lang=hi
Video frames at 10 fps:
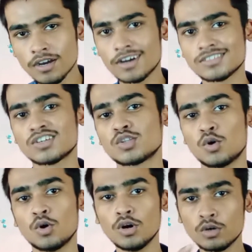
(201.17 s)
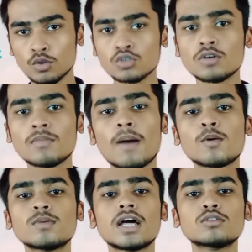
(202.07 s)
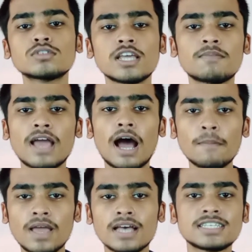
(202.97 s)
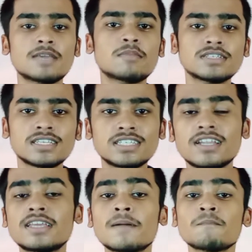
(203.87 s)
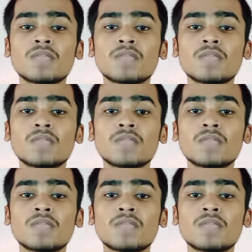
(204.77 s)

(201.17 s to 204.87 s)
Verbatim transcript: कर सकते हो दोस्तों मैं आपको बता दूँ सिर्फ आप यहाँ से इमेजेस ही नहीं